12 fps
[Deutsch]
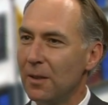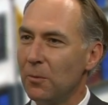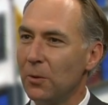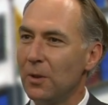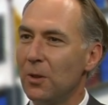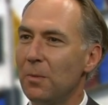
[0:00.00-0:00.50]
im
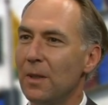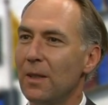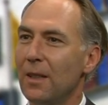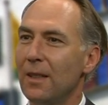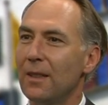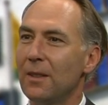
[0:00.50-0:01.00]

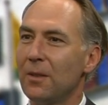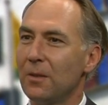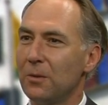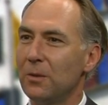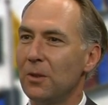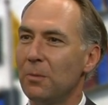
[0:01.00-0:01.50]
Unispital, also
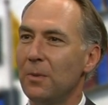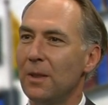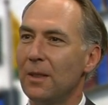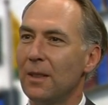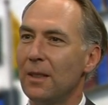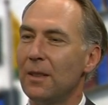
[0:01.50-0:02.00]

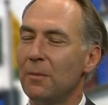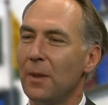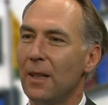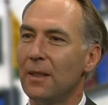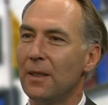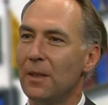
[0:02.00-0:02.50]
Unispital in
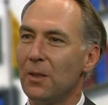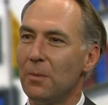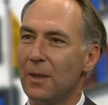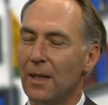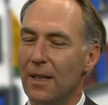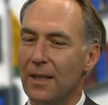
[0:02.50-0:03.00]
Bern,
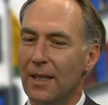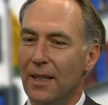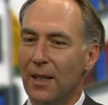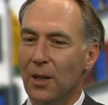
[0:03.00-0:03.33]
Inselspital.